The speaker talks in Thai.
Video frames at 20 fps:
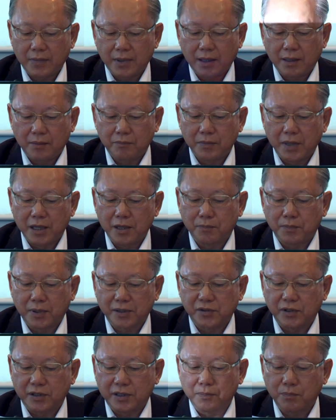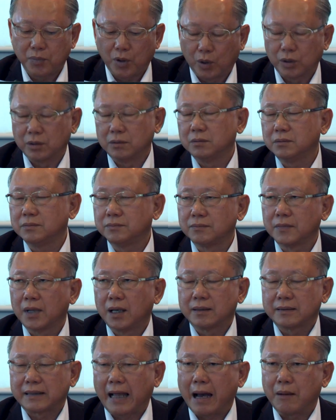พมีประสิทธิผล
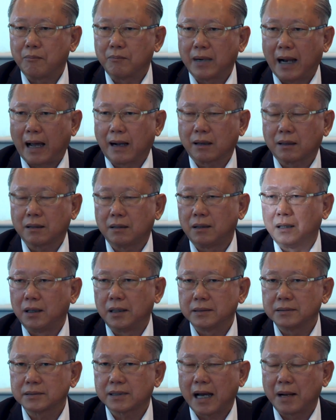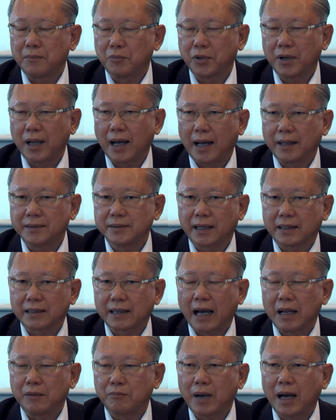ตามหลักของการบริหารจัด
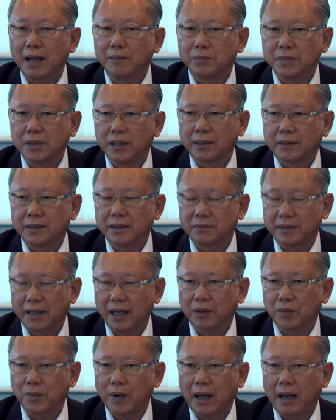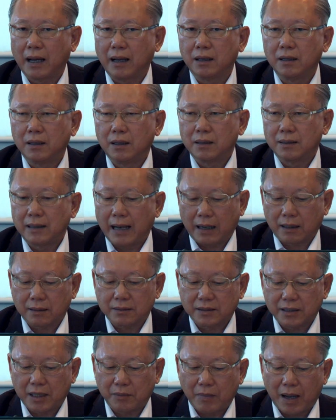การบ้านเมืองที่เรียกว่าหลัก
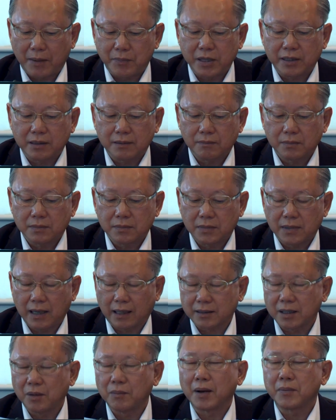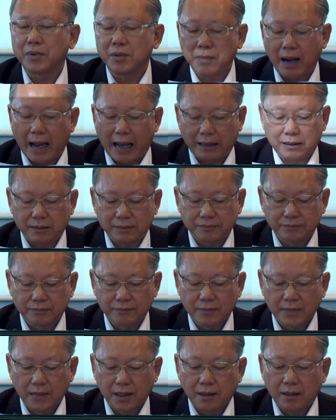ธรรมาภิบาล
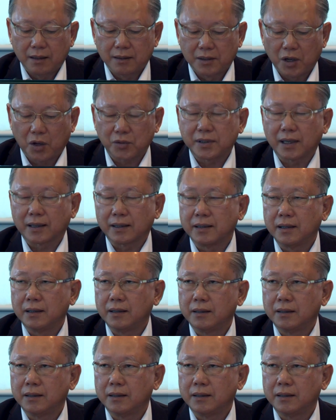นอกจาก